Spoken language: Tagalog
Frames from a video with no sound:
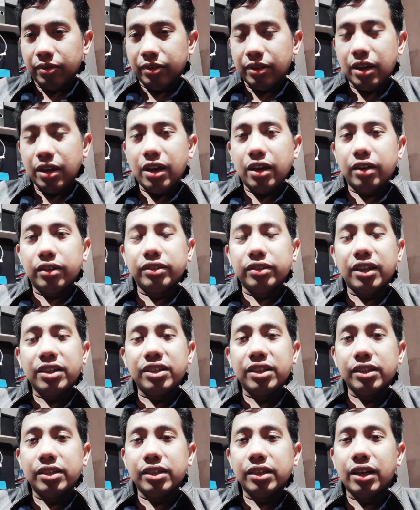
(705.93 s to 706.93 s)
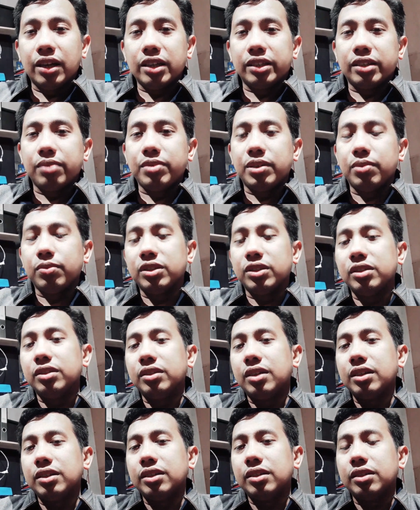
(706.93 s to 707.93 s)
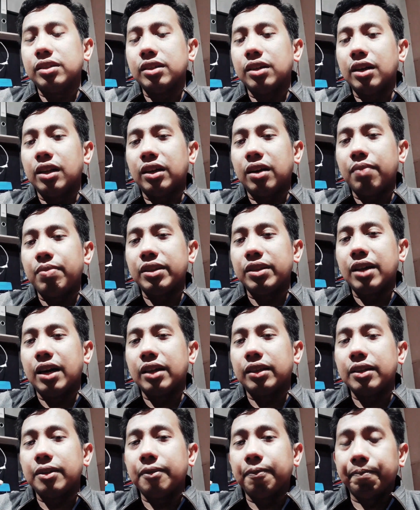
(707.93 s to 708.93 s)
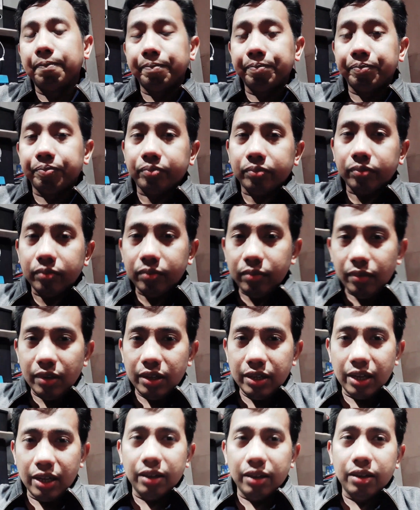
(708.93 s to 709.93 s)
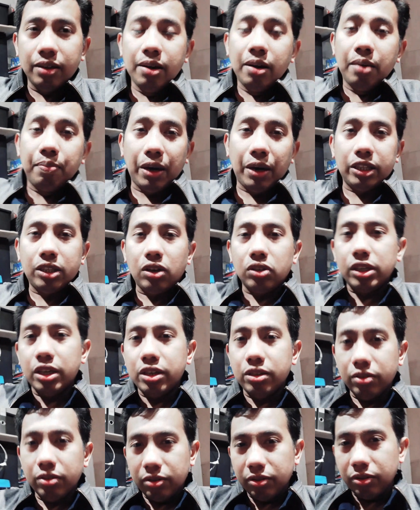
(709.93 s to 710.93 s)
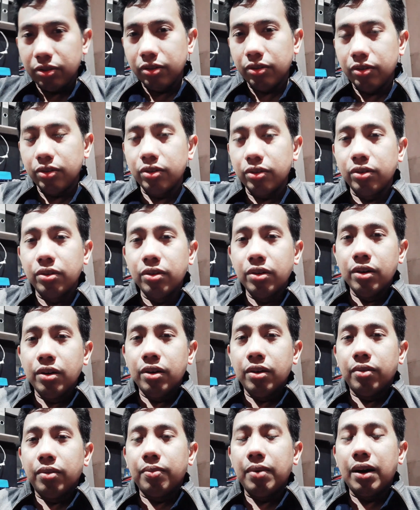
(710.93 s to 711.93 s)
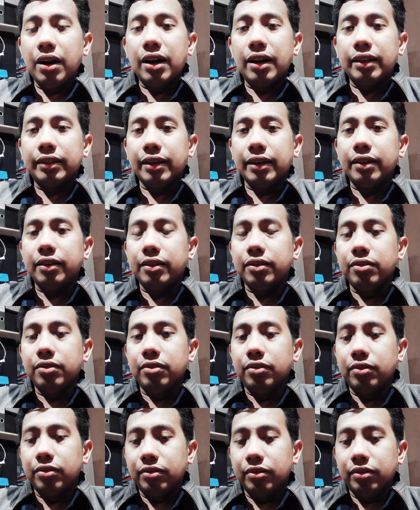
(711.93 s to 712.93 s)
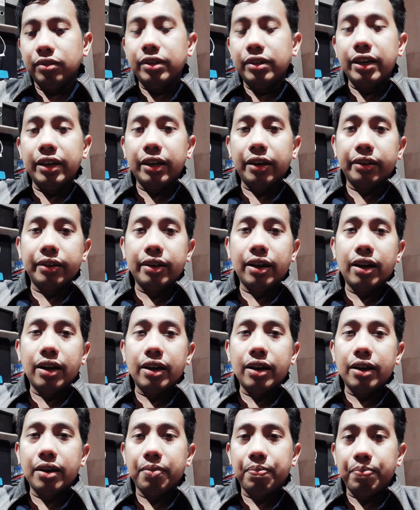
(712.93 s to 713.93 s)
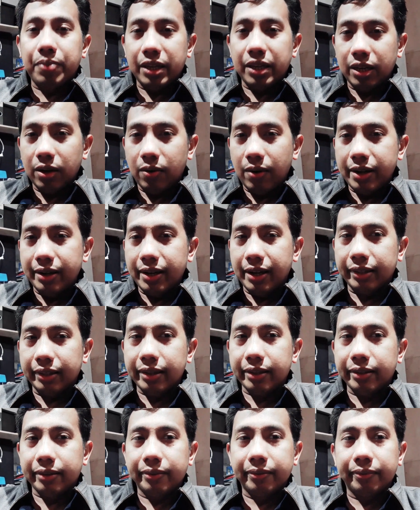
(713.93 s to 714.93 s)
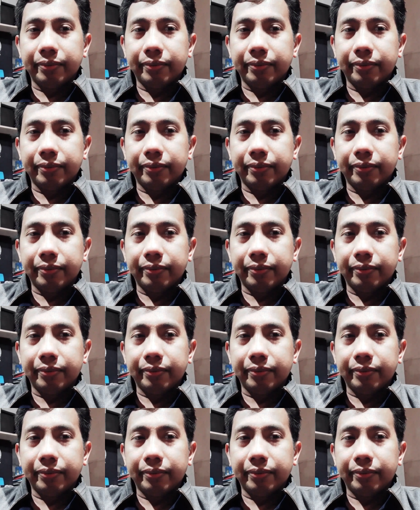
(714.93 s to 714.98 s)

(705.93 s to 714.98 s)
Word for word: ayang dancing sigil, sa mismong dancing sigil, kabit natin. Yan. Pakita ko sa inyo mga katek yung gear na pinagawa natin.